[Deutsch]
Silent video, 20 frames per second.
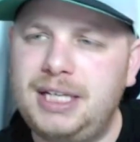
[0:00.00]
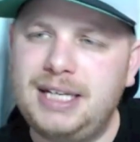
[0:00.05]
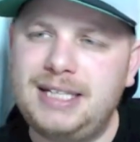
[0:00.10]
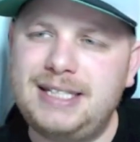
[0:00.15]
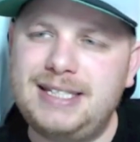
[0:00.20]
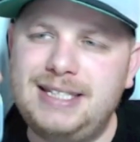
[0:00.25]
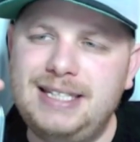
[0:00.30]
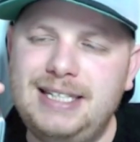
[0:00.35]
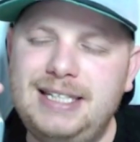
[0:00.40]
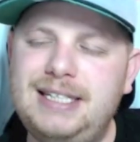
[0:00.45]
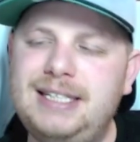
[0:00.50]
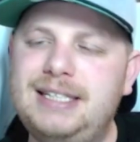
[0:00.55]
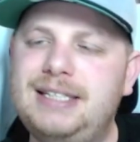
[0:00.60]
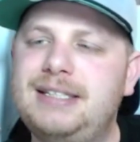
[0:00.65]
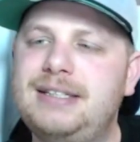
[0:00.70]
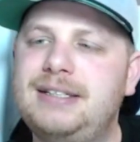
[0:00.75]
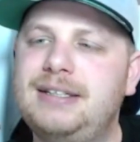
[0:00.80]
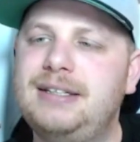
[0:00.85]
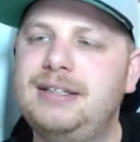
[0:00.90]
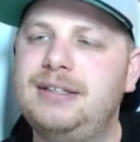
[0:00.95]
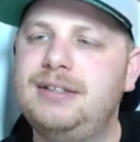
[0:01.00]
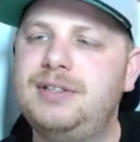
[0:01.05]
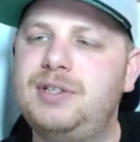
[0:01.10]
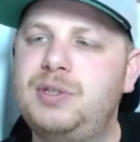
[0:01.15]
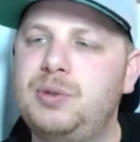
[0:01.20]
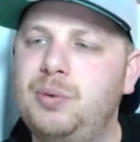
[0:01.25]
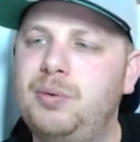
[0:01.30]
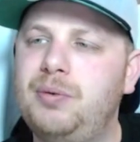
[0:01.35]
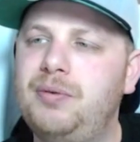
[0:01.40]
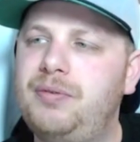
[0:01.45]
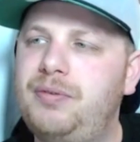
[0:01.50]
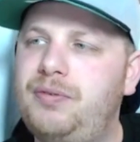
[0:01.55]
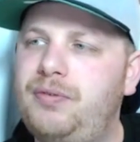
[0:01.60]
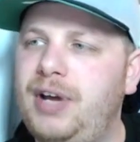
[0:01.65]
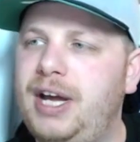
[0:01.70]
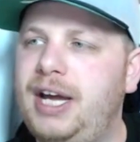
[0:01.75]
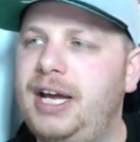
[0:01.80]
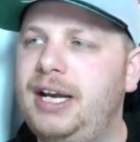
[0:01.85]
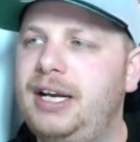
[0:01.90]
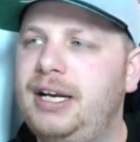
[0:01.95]
jetzt nicht so
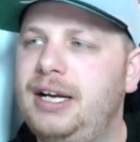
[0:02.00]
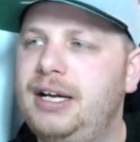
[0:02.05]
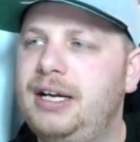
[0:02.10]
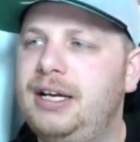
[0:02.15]
Fan.